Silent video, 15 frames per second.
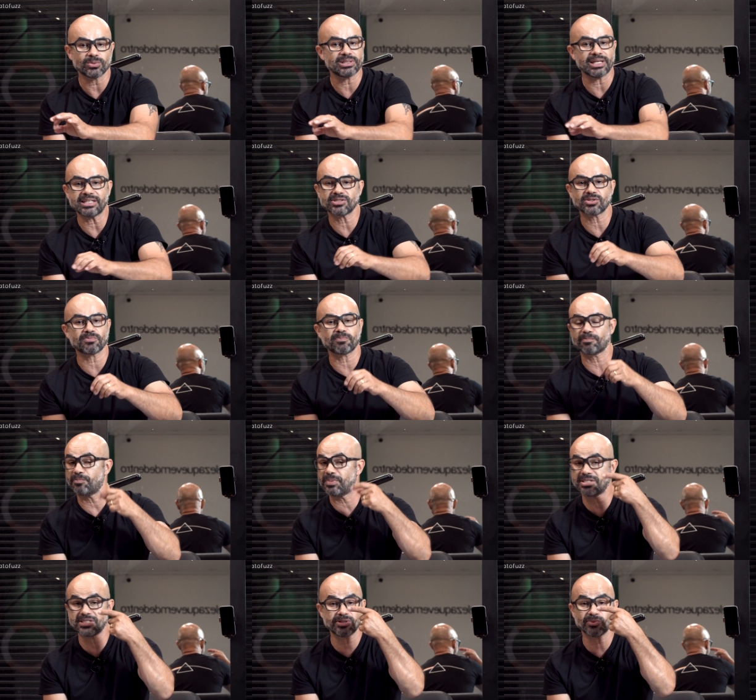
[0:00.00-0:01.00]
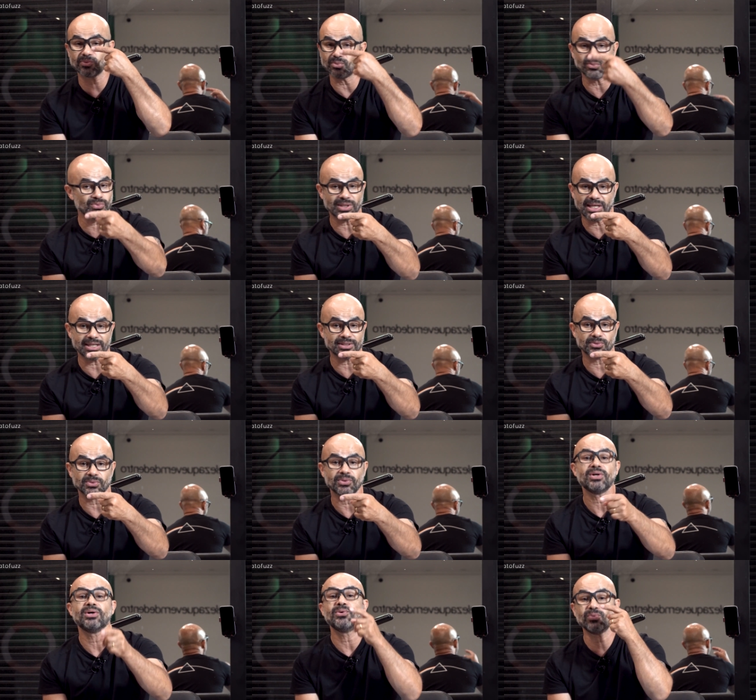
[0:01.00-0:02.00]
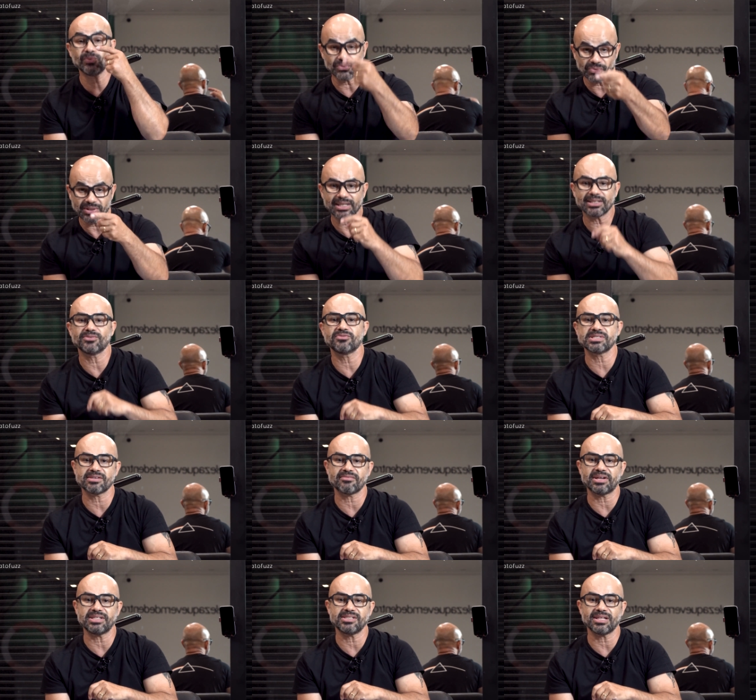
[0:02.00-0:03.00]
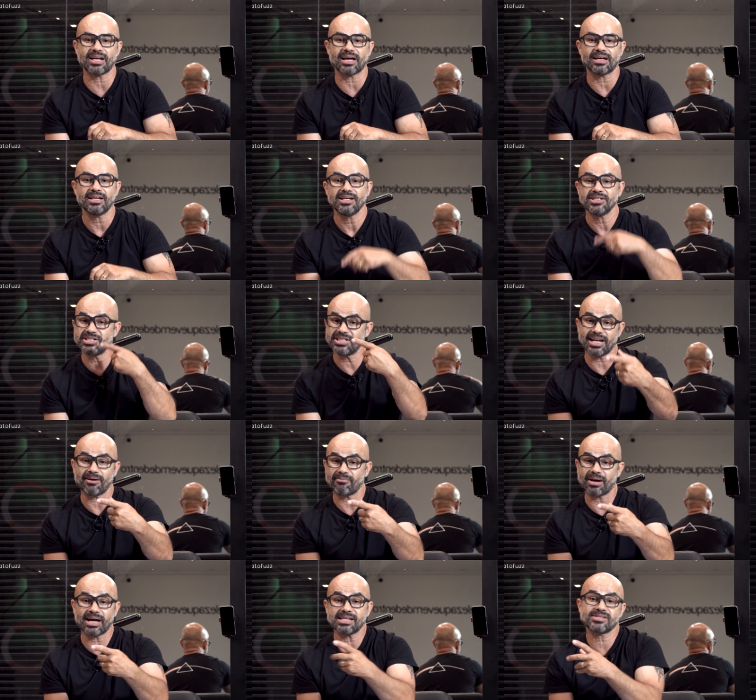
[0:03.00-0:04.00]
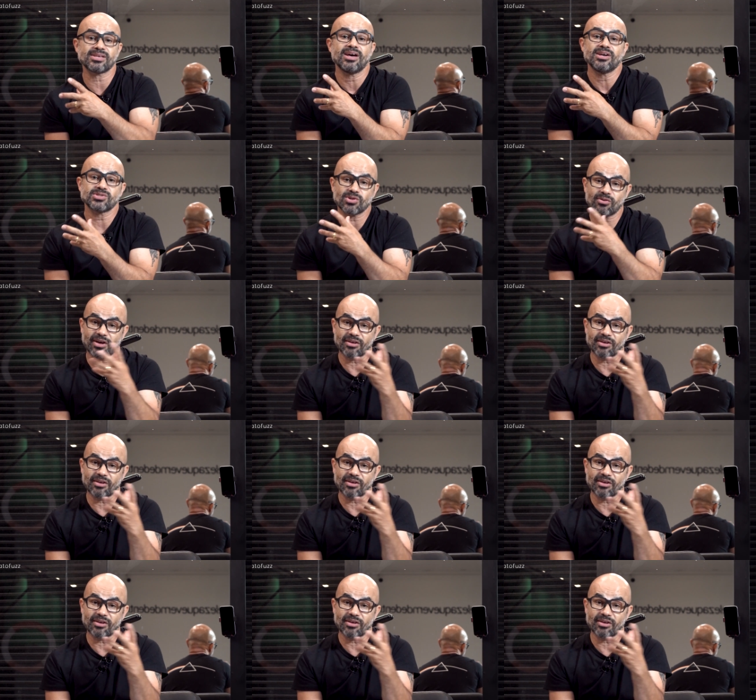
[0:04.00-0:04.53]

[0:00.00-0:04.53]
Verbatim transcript: O cliente pediu um dedo, um dedo você vai tirar. Tirar mais só